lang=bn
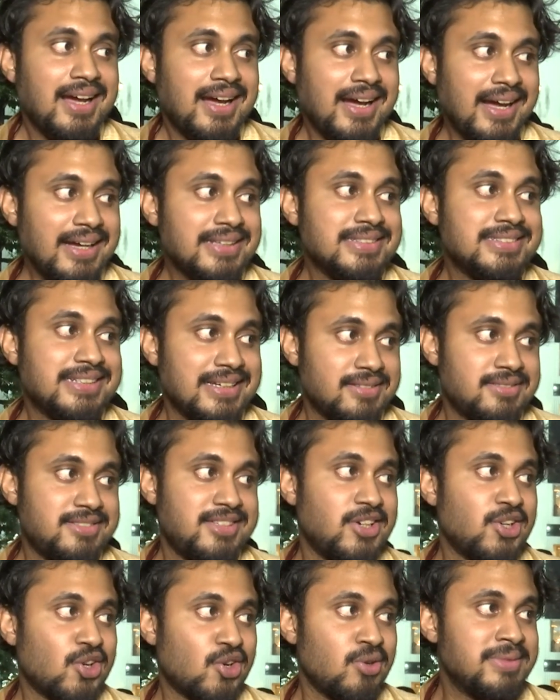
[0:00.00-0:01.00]
হ্যাঁ যে
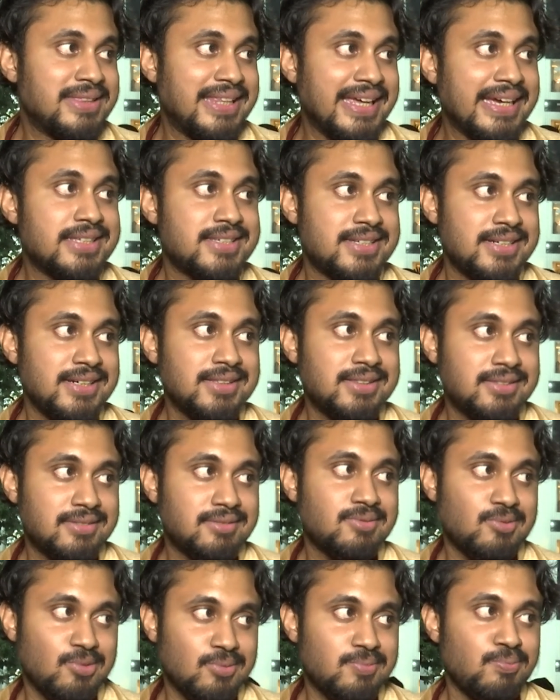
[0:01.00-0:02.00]
যেরকম দেখছি
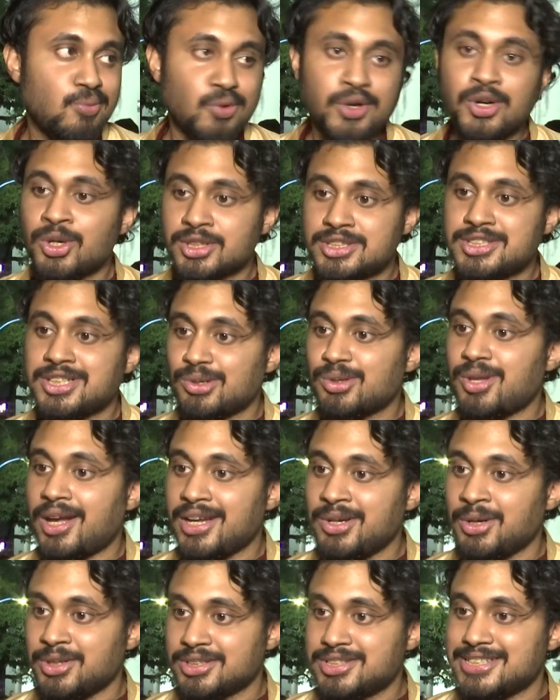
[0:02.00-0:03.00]
মনে হচ্ছে তো
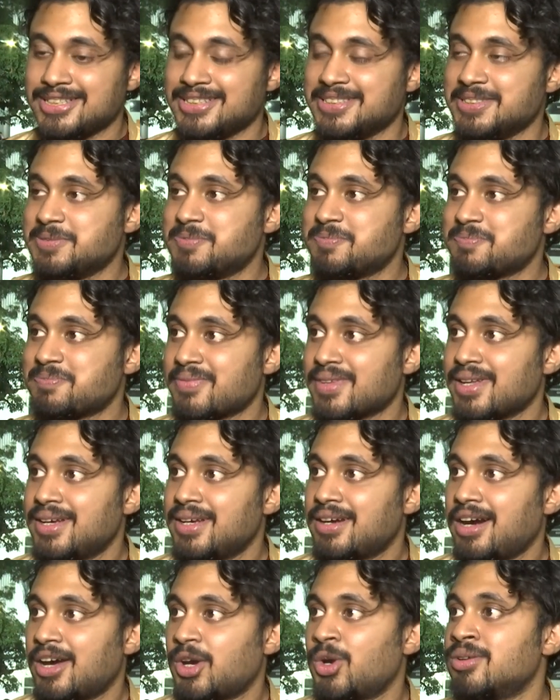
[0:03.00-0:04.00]
তাই হচ্ছে
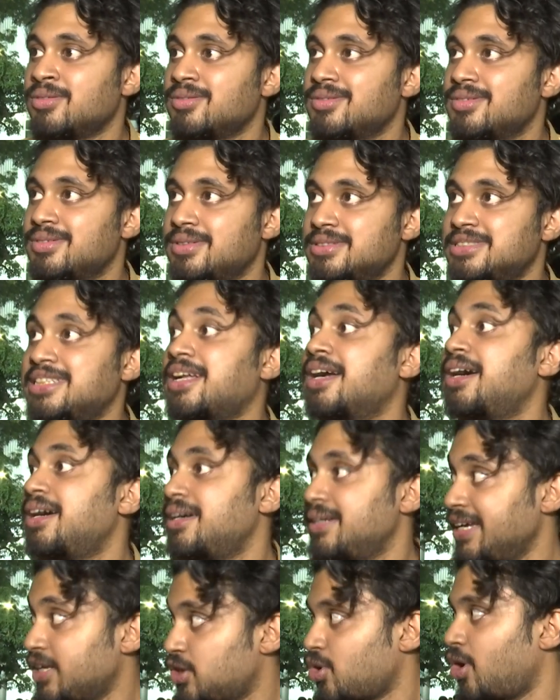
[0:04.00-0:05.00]
কারণ যেটা
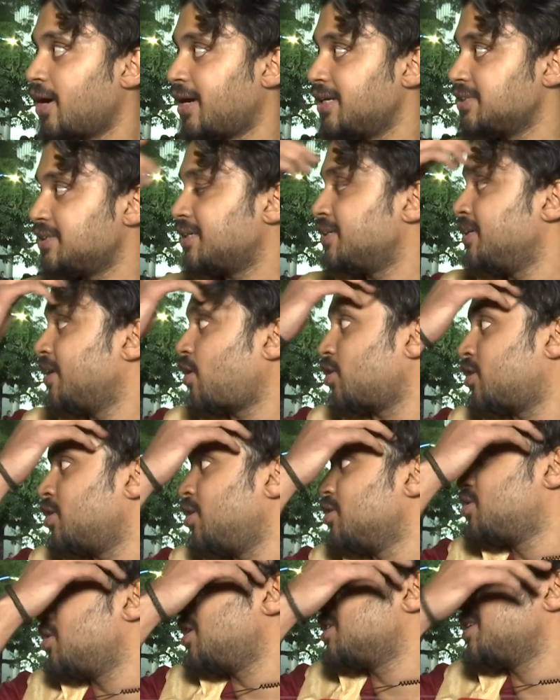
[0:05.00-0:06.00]
একটু আগে যেটা নিয়ে কথা হচ্ছিলো